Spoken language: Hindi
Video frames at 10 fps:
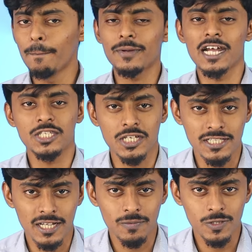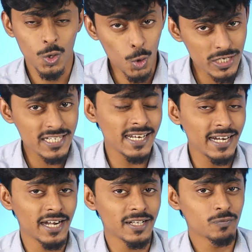प्राइस के हिसाब से और इसके
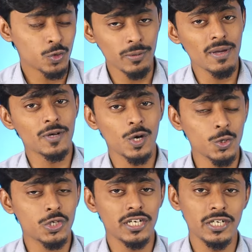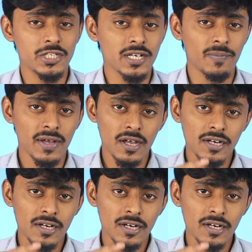रिगार्डिंग कोई भी आपका क्वेश्चन है नीचे आप